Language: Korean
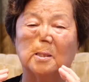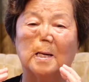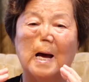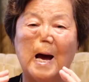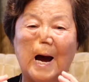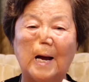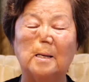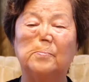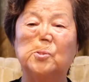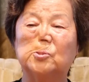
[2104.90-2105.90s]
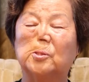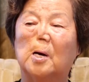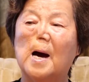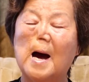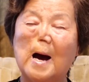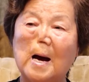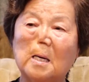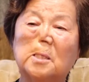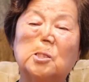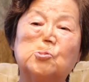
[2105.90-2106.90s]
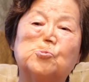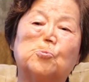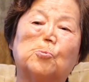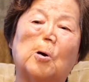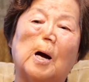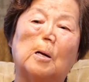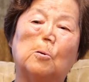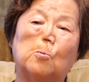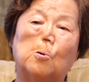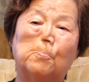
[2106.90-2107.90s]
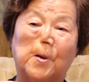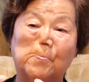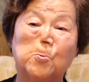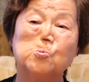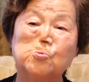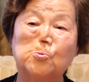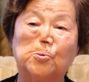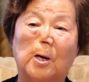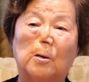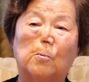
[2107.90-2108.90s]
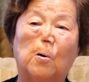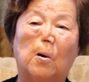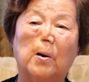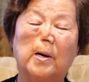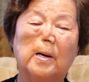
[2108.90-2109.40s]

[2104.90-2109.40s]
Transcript: 걸 알면서 아낄 줄도 알고 베풀 줄도 알고